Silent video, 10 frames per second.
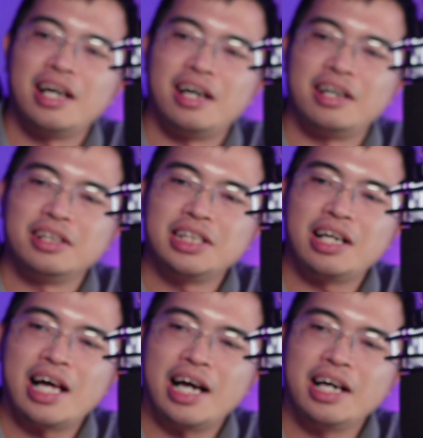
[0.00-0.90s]
à, nó
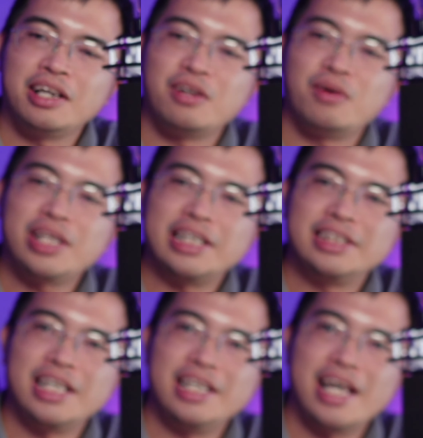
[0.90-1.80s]
sẽ là cái kết nối tai
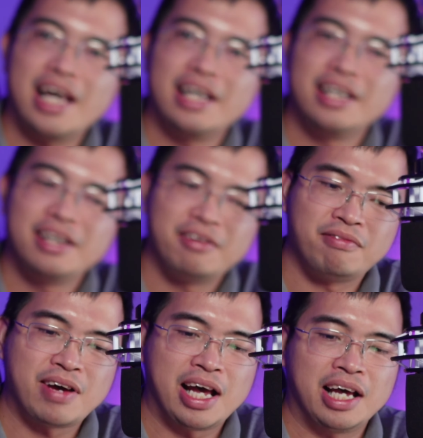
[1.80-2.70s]
si ha
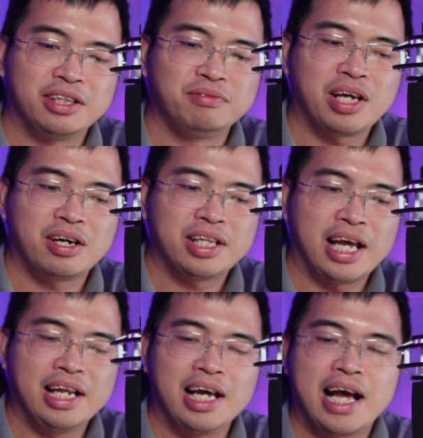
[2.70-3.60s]
và chúng ta có
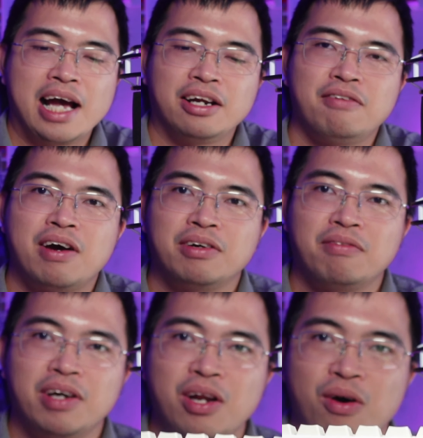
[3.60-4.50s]
thể là gắn nó vào
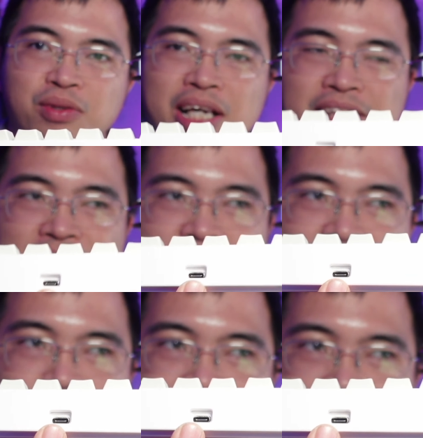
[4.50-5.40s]
trong cái lỗ tai si
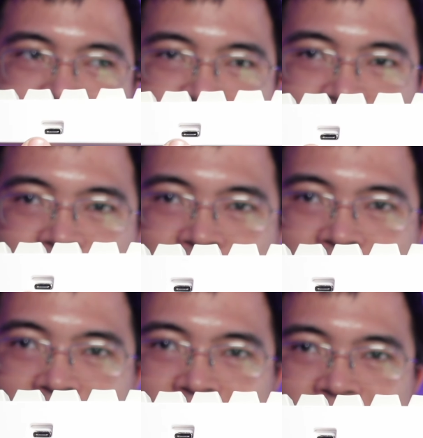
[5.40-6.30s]
nằm ở đây
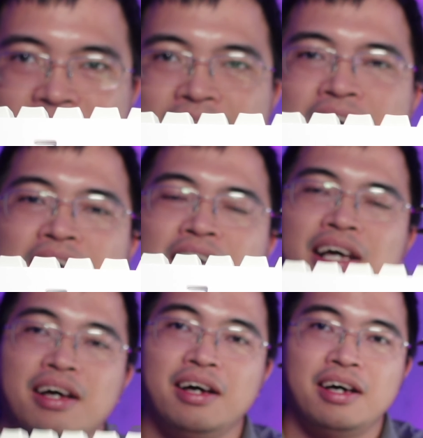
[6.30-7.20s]
để
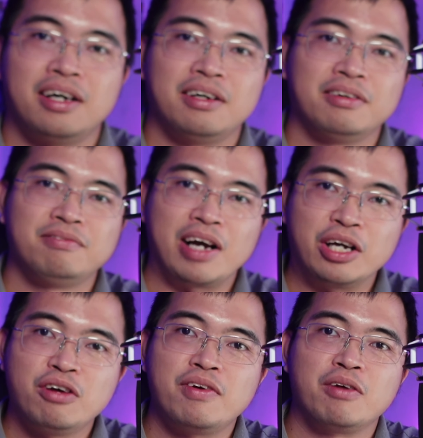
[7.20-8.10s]
à, và
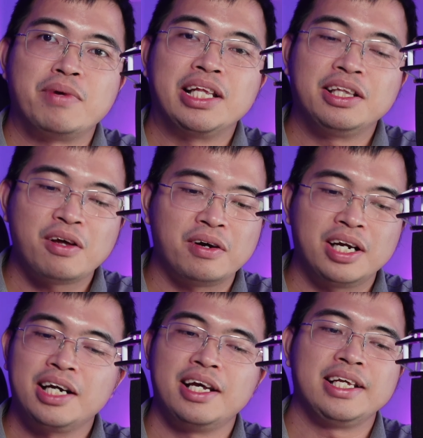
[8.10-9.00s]
kết nối vào trong máy tính thôi
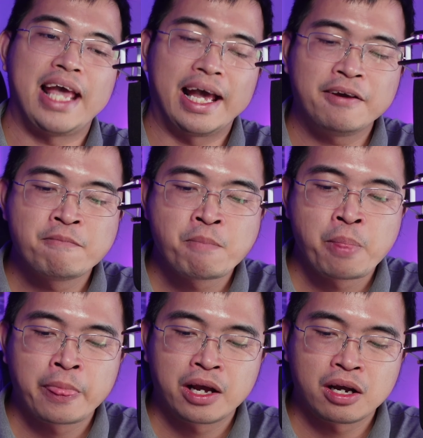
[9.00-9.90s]
rất là đơn giản
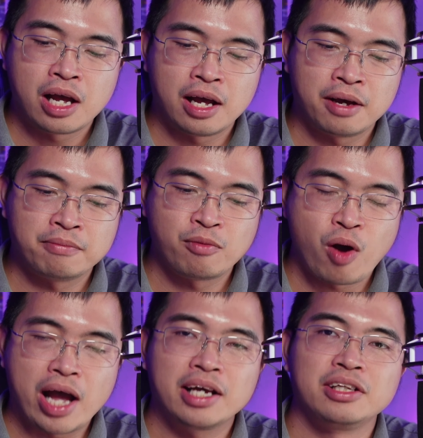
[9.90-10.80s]
à,
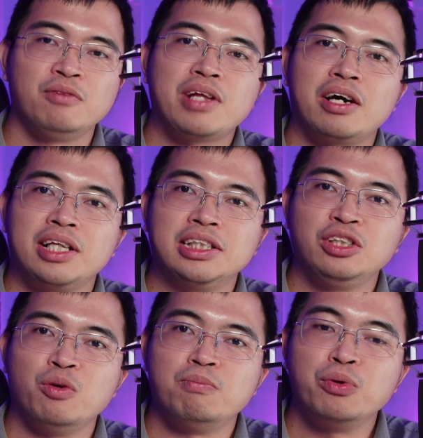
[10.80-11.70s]
hoặc chúng ta có thể
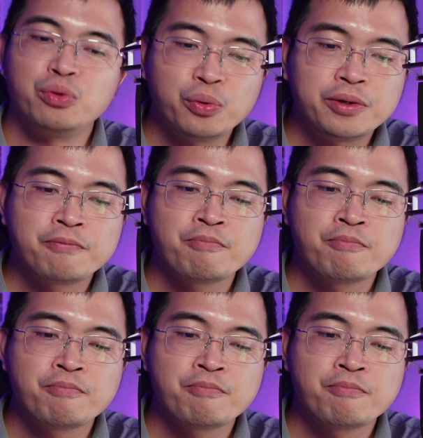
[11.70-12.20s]
sử dụng bluetooth